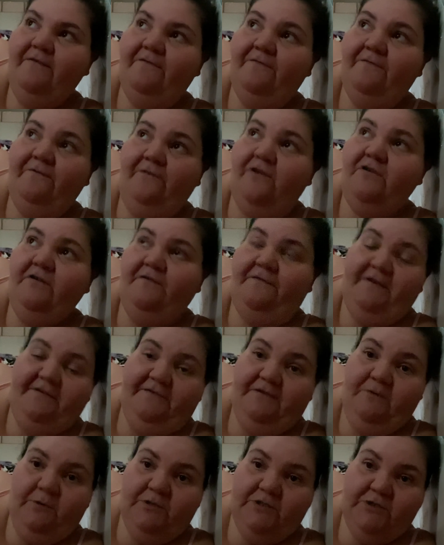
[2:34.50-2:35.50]
voglio
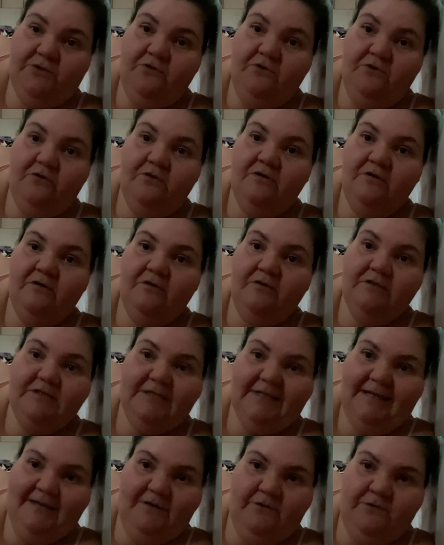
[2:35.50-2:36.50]
farvi questo
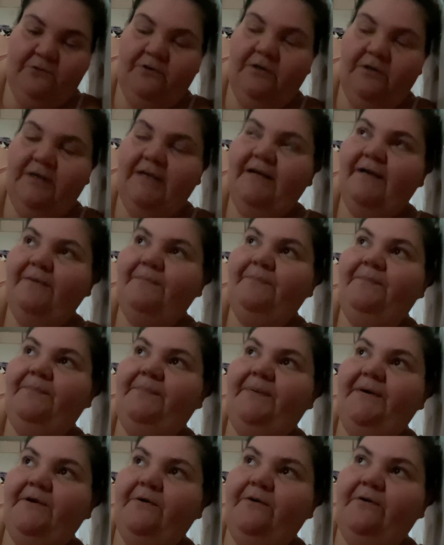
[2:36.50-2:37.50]
try on all,
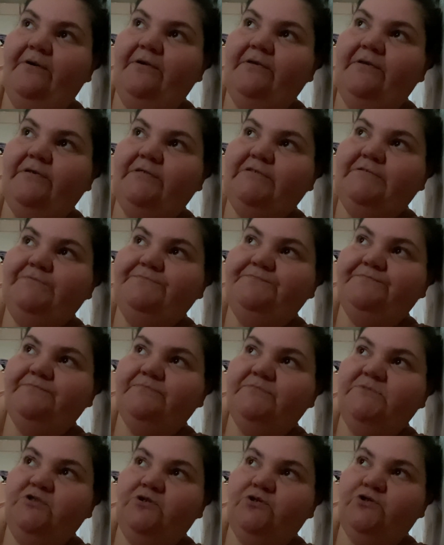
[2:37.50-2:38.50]
però mm,
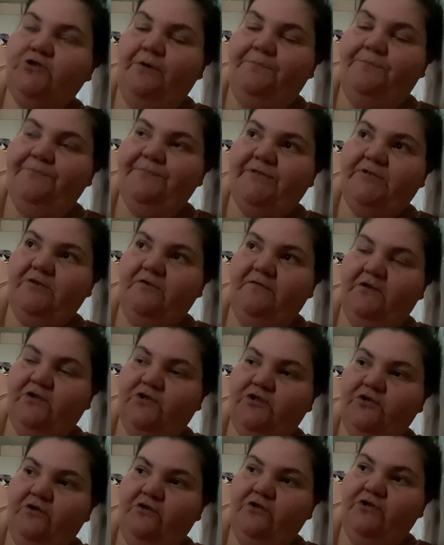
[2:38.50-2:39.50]
non lo so se lo
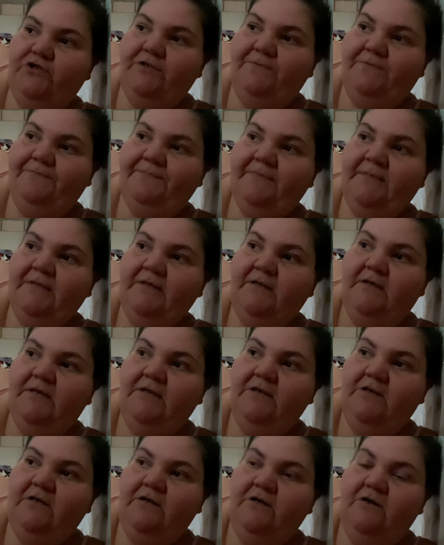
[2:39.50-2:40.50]
faccio oggi
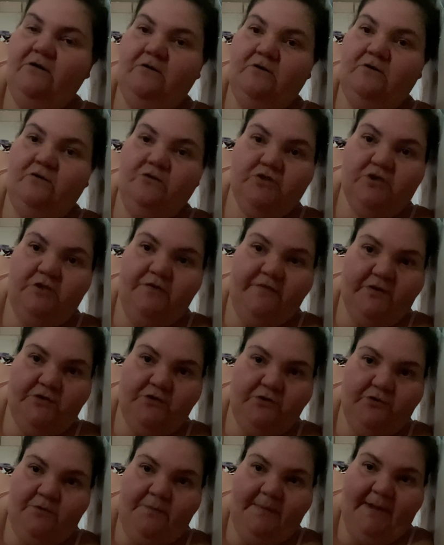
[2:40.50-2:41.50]
o se lo
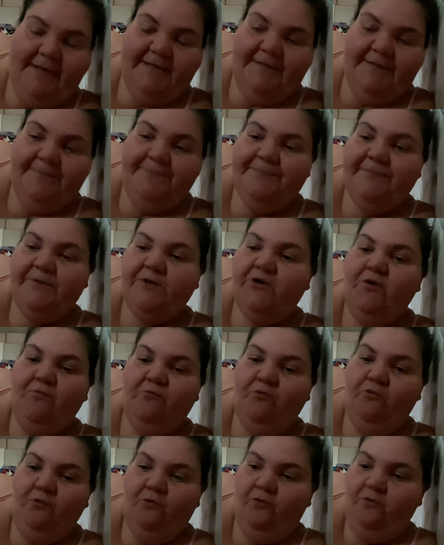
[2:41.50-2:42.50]
faccio domani.
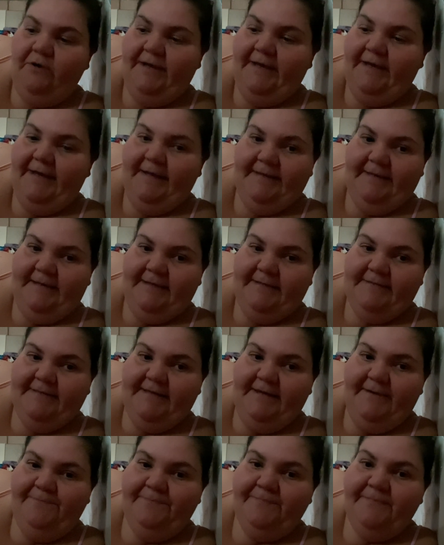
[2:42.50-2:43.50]
Comunque,
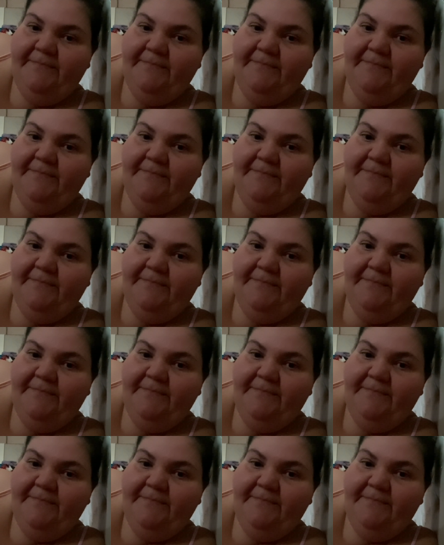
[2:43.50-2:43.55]
niente,